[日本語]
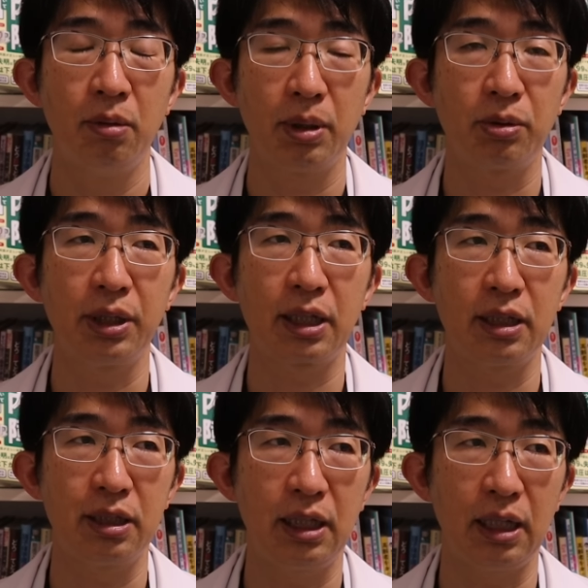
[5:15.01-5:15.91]
まあ、こんな
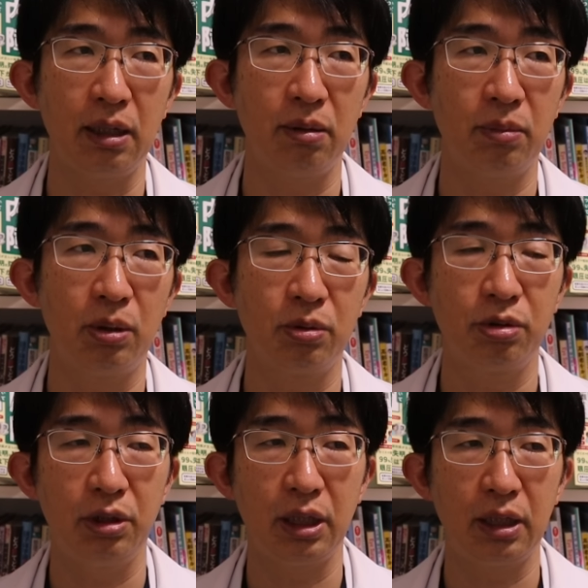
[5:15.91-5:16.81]
感じで、まあ、お
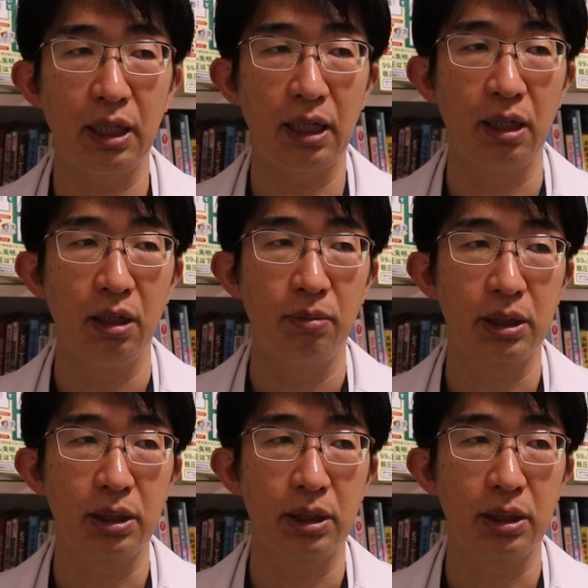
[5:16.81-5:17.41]
薬って、